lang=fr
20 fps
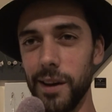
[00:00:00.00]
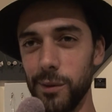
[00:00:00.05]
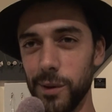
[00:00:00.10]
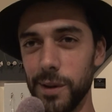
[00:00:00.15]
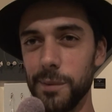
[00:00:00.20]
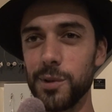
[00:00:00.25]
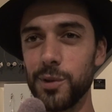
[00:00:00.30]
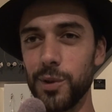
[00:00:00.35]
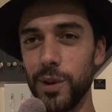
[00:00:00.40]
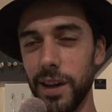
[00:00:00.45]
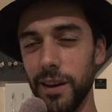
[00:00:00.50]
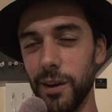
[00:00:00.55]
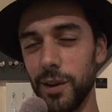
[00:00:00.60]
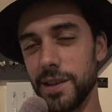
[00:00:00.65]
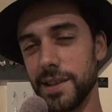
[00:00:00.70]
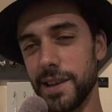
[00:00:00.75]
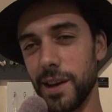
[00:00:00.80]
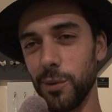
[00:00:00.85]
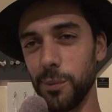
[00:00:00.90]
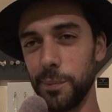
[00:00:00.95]
oui, parce que les
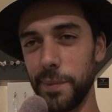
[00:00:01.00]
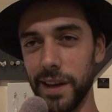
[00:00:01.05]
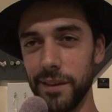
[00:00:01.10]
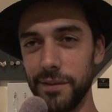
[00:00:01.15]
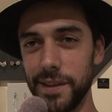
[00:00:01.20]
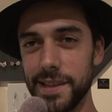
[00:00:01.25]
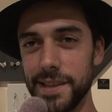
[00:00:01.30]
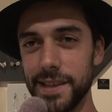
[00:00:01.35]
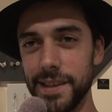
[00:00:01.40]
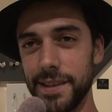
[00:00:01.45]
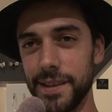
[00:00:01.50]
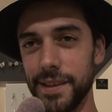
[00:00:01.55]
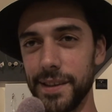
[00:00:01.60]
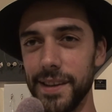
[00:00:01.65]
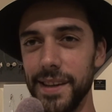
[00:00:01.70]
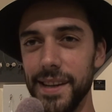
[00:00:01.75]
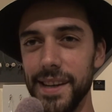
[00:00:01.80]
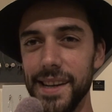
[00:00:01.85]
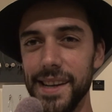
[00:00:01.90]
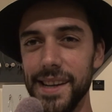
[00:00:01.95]
grandes salles ont permis de cette,
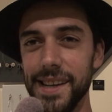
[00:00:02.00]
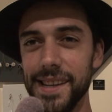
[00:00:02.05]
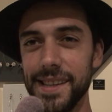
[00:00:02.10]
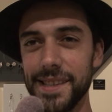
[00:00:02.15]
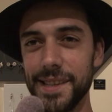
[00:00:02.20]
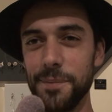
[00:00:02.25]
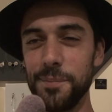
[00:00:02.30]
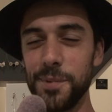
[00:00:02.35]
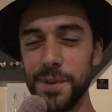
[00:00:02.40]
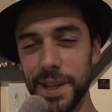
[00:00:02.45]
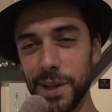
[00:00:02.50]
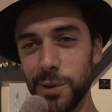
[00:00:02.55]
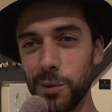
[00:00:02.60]
petite